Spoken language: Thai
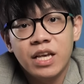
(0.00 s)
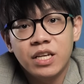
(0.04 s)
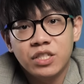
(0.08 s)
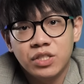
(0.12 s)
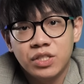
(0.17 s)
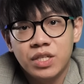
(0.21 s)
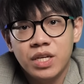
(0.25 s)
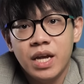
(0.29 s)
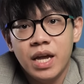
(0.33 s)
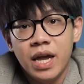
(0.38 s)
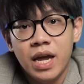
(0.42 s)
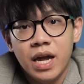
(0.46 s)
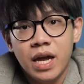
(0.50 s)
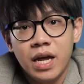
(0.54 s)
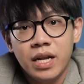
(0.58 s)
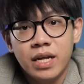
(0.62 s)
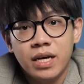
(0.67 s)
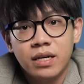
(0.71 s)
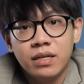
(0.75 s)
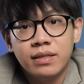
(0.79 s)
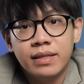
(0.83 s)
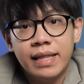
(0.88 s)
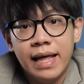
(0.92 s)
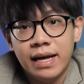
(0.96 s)
SGA
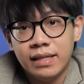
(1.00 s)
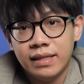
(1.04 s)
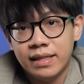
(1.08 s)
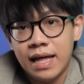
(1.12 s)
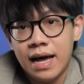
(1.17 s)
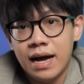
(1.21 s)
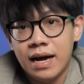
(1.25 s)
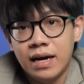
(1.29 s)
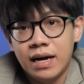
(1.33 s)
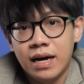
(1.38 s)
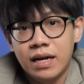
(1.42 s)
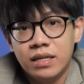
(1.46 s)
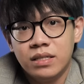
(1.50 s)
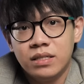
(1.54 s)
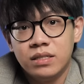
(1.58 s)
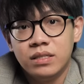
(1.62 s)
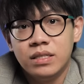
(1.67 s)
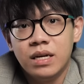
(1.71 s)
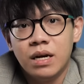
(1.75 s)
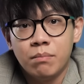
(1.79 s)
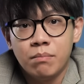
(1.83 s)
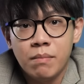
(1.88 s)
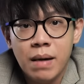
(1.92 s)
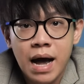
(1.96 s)
เนี่ยแตกต่างกัน
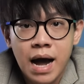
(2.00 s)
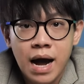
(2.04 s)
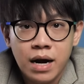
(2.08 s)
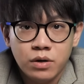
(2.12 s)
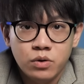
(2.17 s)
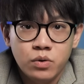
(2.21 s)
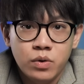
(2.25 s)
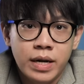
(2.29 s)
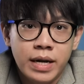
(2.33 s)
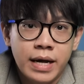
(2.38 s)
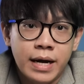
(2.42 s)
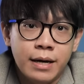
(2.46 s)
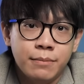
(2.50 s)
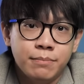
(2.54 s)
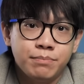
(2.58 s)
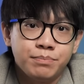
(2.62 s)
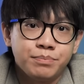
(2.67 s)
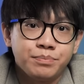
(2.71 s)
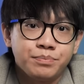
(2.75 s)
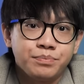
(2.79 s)
อย่างมากด้วยนะครับ